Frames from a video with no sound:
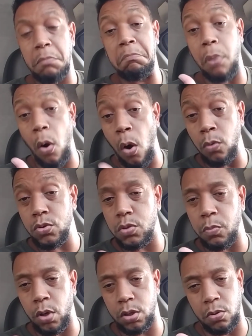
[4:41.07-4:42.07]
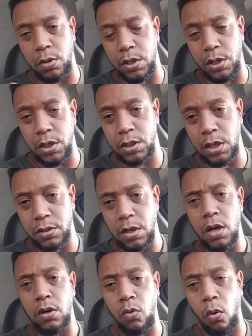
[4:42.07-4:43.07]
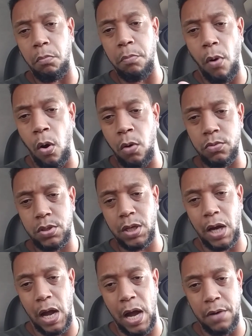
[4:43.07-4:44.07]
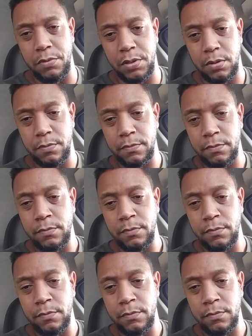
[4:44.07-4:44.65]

bons motoristas, com bons carros